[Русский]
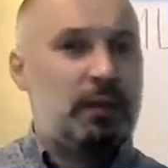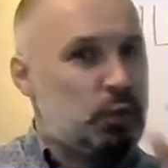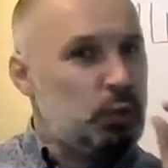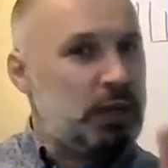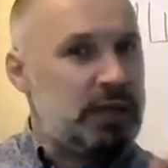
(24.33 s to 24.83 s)

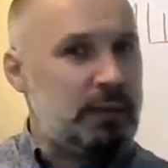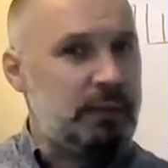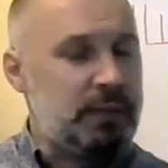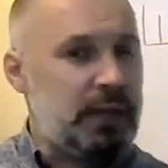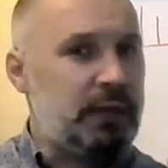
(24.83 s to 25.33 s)
Суть на
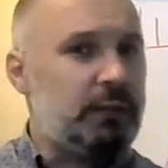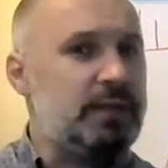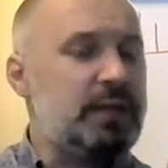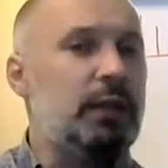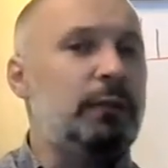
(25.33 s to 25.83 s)
самом деле
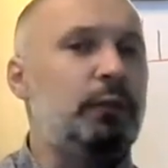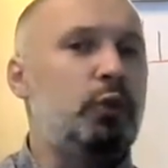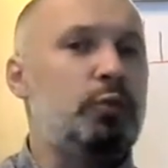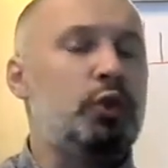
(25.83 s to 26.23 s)
этого знака в том,